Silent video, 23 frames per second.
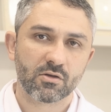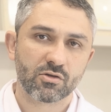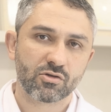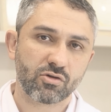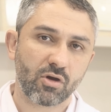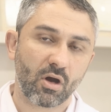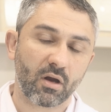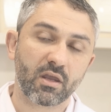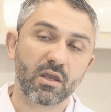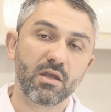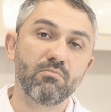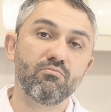
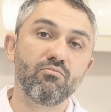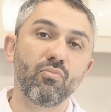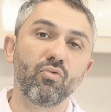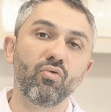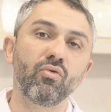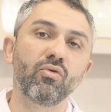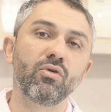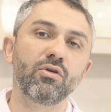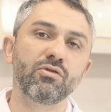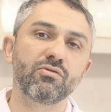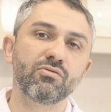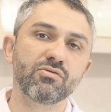só que
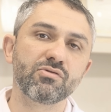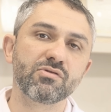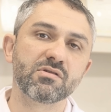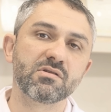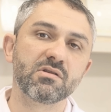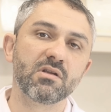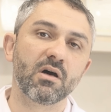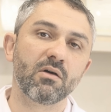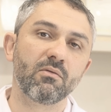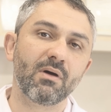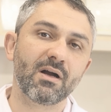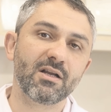muitos
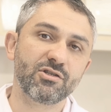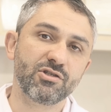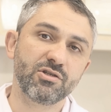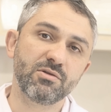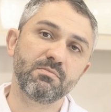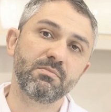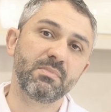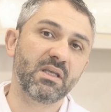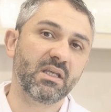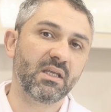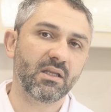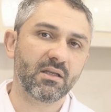não
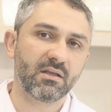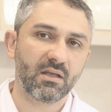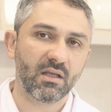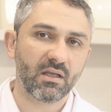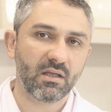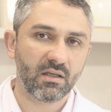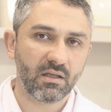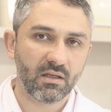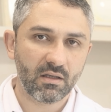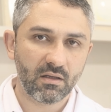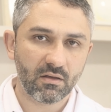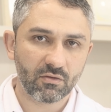
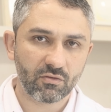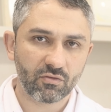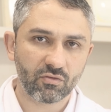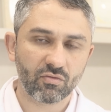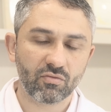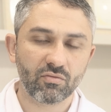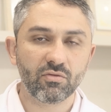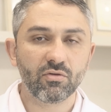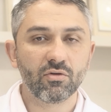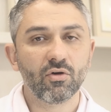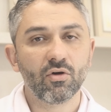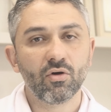admitem
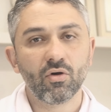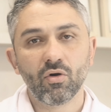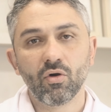isso